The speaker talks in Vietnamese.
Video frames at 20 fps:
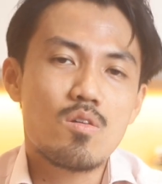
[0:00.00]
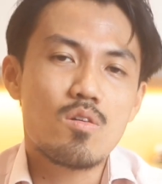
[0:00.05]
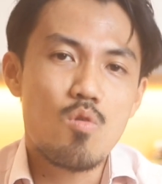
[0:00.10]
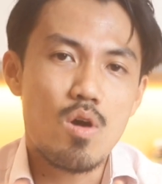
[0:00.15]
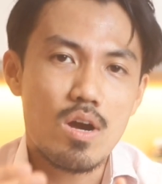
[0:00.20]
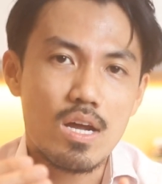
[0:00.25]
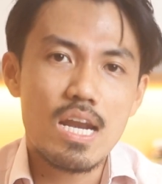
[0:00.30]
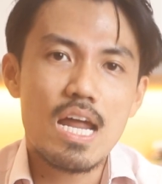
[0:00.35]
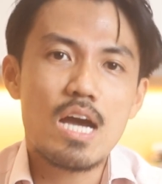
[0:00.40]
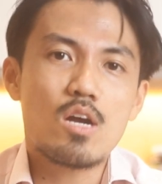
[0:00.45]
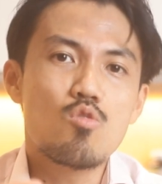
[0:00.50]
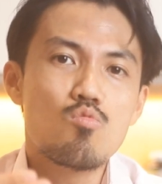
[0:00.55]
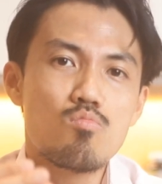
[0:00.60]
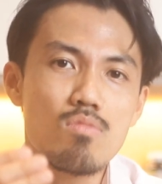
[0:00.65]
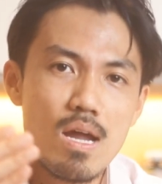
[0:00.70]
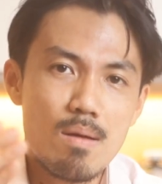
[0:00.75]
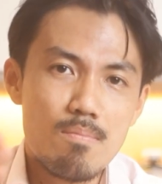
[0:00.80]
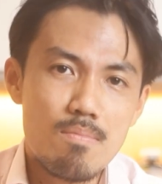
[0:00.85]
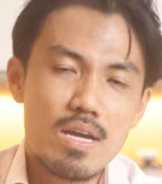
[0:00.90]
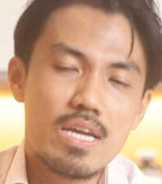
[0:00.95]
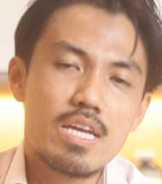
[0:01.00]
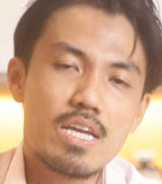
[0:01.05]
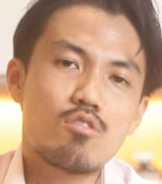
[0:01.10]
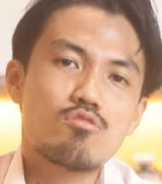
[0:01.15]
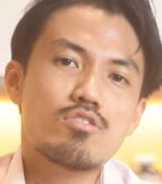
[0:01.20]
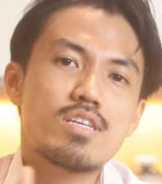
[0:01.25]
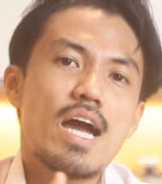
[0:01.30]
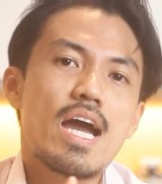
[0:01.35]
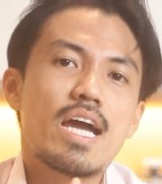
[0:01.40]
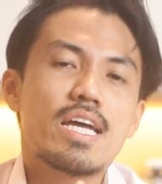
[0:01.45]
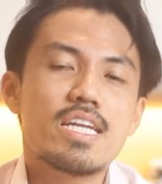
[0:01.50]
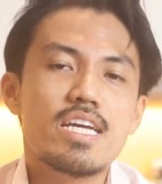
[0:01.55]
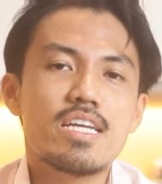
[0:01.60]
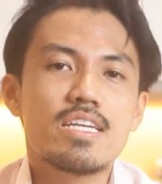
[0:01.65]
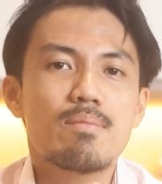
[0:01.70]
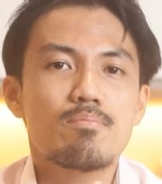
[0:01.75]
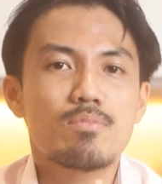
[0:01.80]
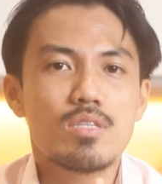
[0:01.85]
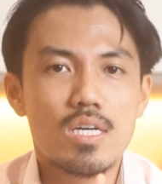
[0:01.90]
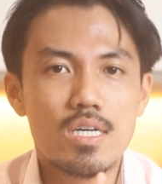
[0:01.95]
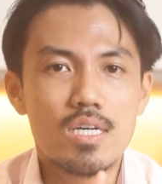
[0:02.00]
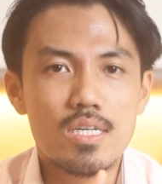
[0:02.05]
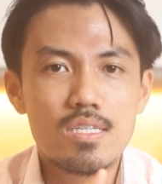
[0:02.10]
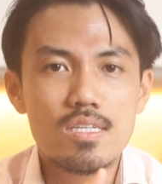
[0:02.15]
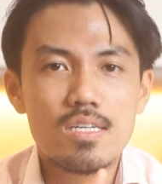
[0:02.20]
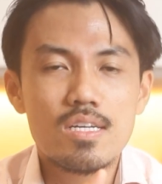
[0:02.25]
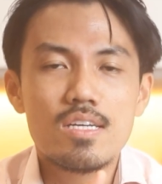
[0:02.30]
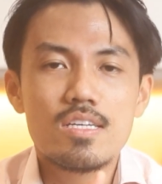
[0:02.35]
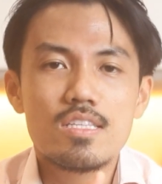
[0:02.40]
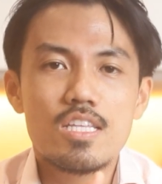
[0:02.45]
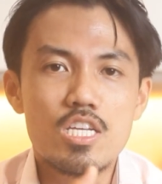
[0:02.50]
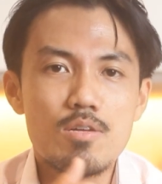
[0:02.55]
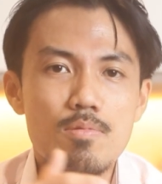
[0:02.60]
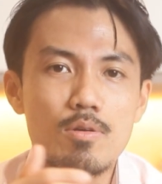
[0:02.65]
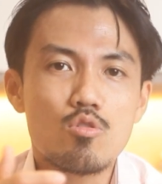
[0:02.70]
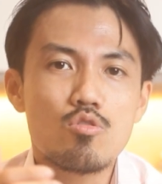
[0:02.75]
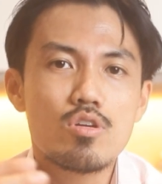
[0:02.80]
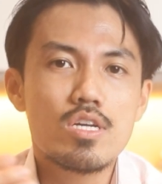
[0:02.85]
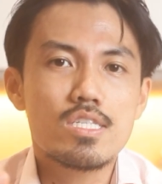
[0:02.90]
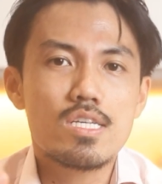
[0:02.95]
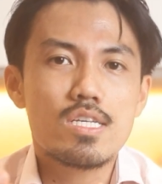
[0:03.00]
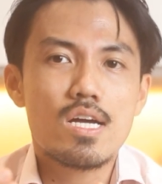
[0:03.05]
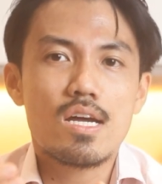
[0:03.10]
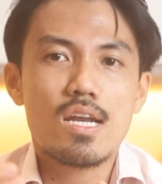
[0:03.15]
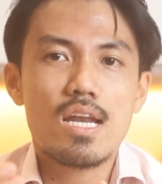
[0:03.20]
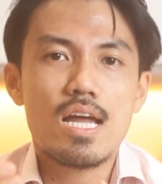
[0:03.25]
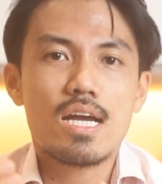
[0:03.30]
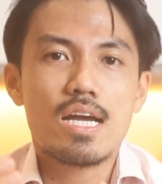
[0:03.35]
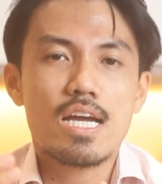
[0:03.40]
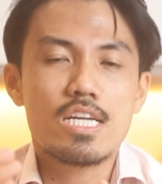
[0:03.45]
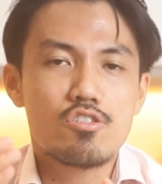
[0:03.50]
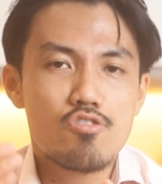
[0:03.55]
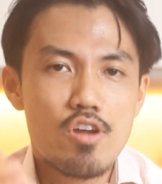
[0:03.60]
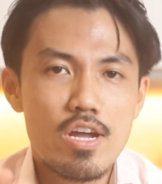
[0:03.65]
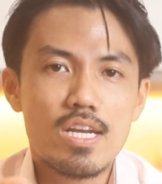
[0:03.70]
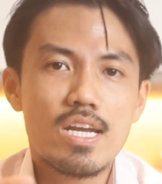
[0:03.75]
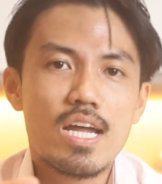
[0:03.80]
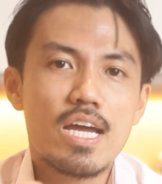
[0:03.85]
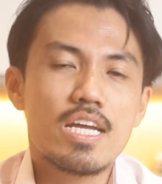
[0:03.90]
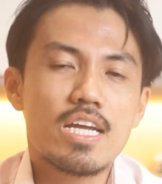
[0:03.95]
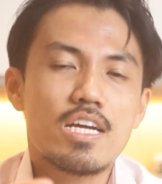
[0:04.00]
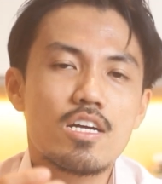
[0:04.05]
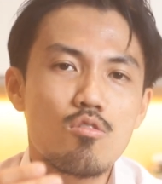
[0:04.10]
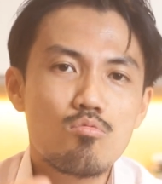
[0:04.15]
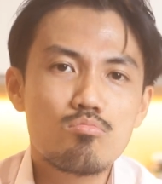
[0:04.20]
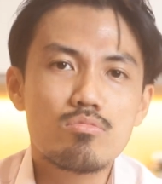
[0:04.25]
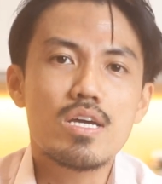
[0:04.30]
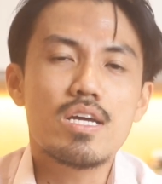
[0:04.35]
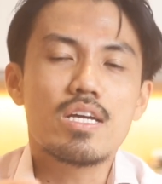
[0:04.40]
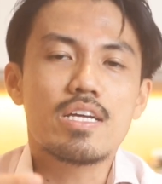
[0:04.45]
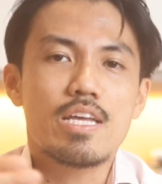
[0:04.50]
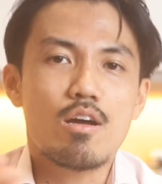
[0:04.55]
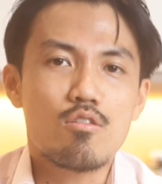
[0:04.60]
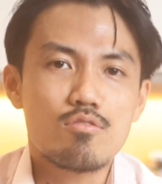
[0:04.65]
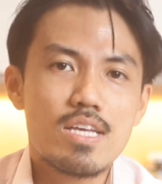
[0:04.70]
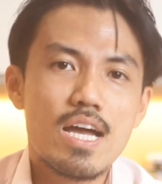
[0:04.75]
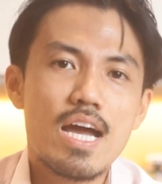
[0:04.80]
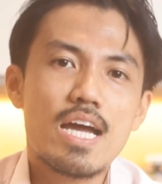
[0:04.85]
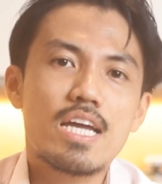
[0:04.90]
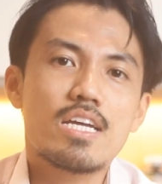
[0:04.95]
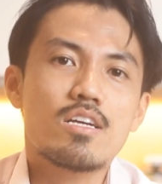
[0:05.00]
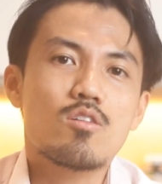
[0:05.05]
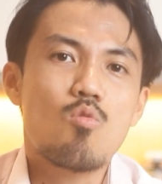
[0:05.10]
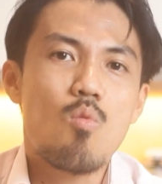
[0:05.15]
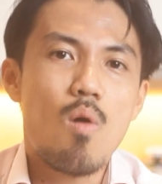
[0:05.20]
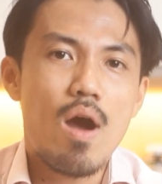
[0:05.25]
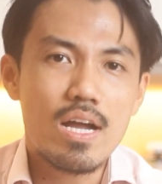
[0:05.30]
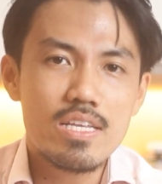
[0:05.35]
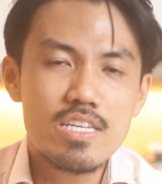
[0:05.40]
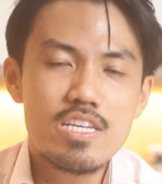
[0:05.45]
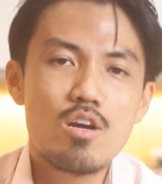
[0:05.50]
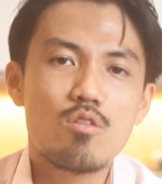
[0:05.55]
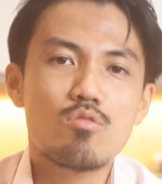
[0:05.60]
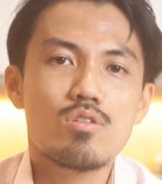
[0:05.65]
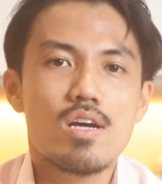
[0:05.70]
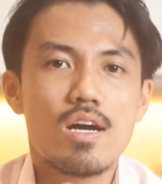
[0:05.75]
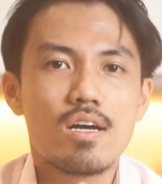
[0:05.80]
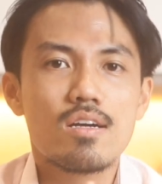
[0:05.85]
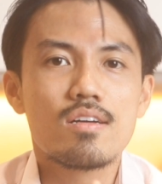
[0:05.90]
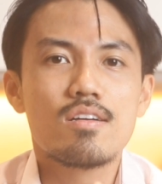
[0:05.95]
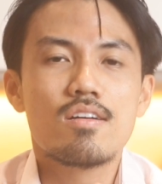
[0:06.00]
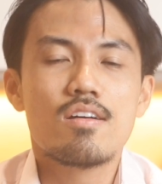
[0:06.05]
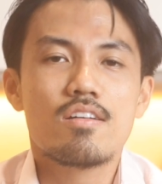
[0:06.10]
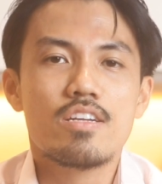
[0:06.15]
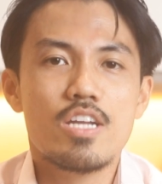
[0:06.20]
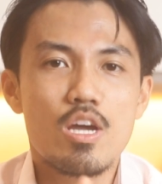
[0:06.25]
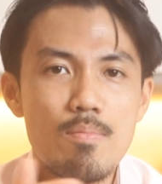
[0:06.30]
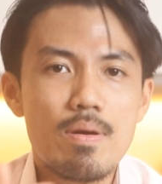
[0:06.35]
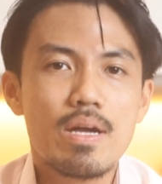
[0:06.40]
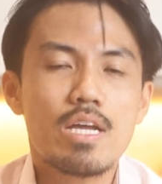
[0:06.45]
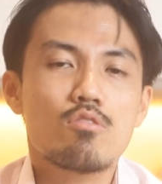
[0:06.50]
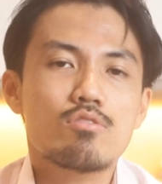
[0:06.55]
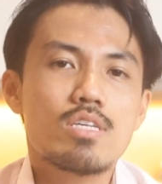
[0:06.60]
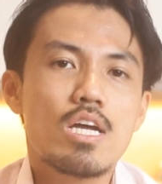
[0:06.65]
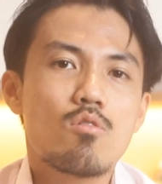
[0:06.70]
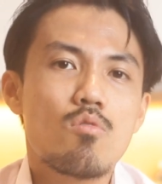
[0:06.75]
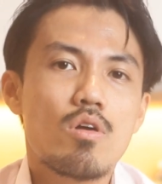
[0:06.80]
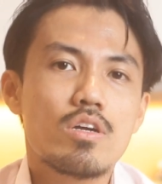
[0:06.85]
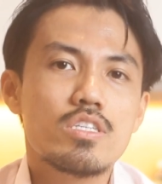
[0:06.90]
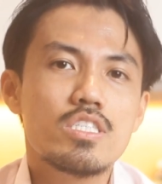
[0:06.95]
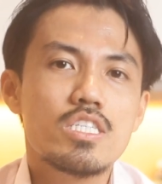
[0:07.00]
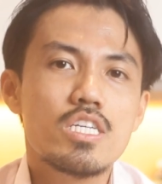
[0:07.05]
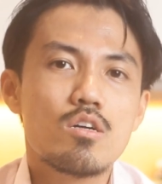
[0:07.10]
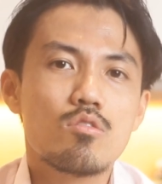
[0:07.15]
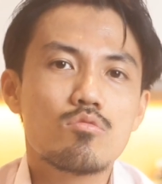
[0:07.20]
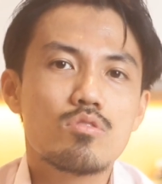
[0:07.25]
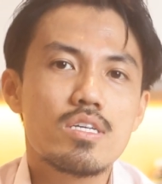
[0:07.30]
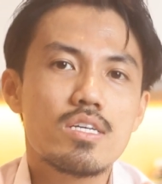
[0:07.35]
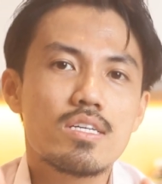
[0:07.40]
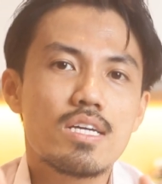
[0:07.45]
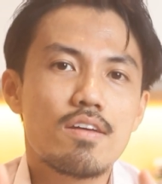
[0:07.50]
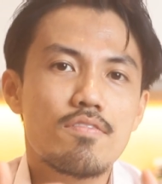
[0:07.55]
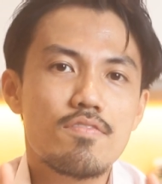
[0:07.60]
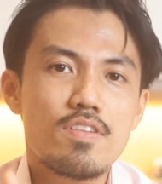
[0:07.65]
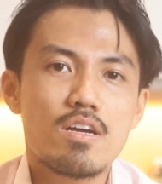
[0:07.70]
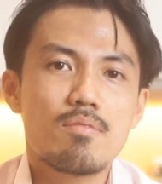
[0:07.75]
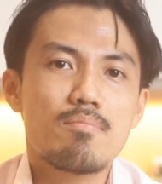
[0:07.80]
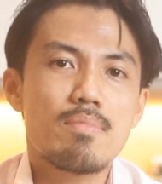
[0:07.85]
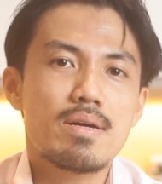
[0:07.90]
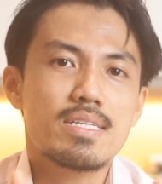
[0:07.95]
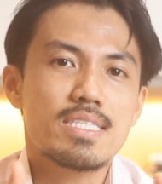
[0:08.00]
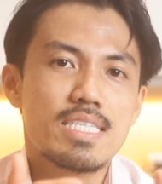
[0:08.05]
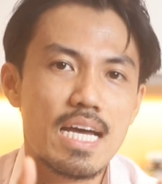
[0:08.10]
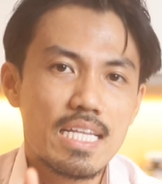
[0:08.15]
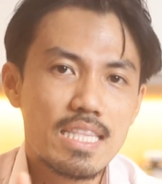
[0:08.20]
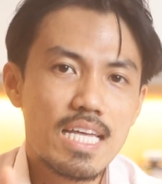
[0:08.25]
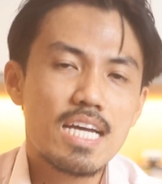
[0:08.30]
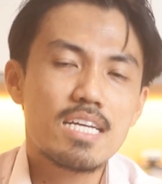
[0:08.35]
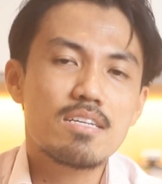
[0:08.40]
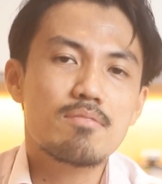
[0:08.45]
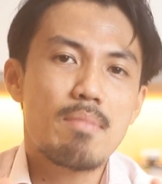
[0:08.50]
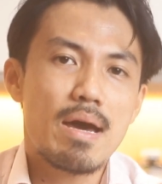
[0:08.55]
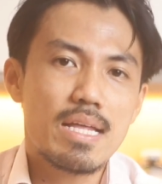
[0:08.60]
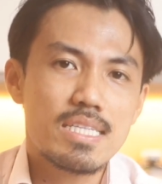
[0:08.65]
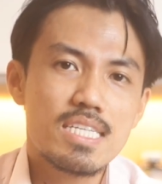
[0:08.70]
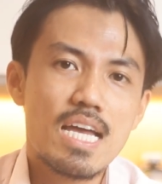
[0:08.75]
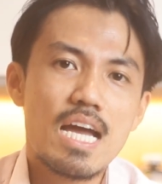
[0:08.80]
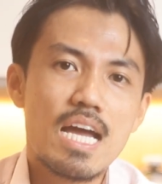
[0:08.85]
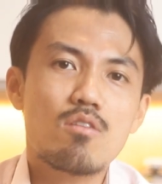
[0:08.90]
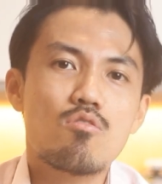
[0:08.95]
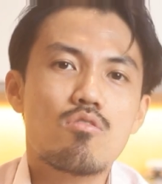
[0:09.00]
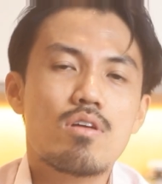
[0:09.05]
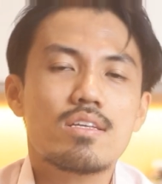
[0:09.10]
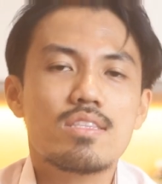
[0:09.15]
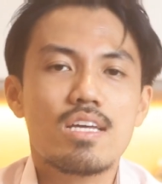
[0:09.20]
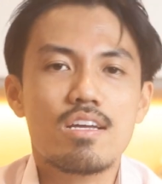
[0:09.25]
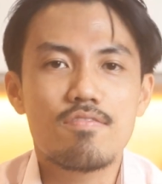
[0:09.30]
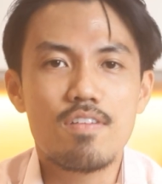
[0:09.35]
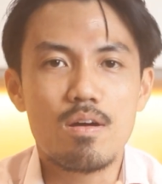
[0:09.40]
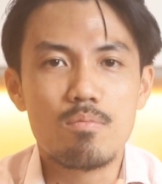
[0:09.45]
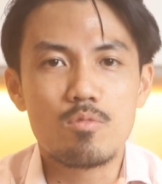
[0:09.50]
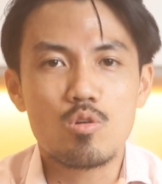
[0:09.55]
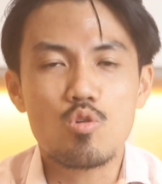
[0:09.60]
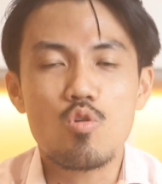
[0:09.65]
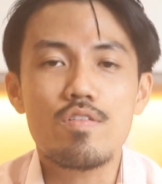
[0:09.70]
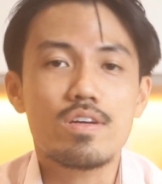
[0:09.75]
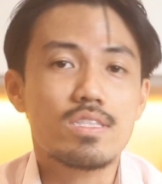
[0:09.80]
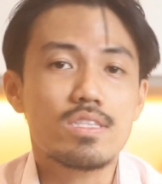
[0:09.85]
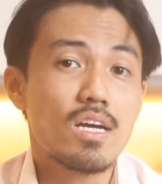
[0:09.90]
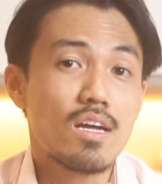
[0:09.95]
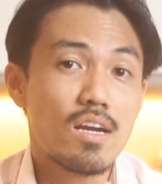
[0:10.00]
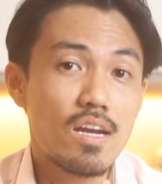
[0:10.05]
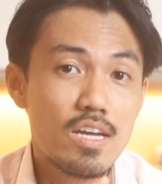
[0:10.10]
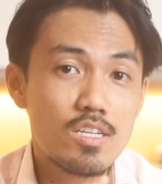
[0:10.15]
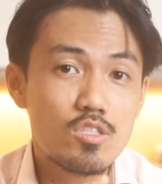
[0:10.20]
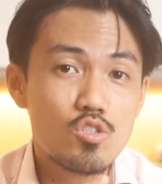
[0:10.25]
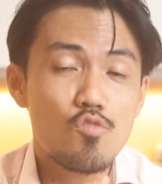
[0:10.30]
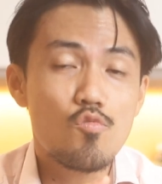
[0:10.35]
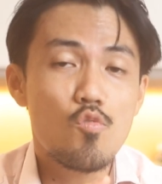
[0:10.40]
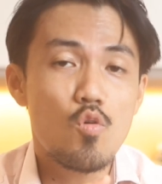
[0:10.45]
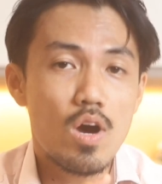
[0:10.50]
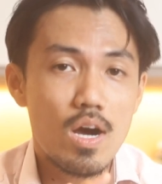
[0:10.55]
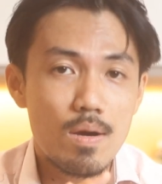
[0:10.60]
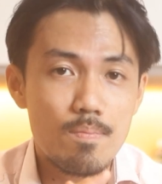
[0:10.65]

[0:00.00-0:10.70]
hoặc là cùng lắm là kéo dài đến năm tới. Thế nhưng mà tôi nghĩ rằng là cái trend này không thể kéo dài quá nhiều được. Nếu mà kéo dài quá nhiều thì cái việc mà giá thành bán ra của các thành phẩm nó cũng phải tăng lên cho phù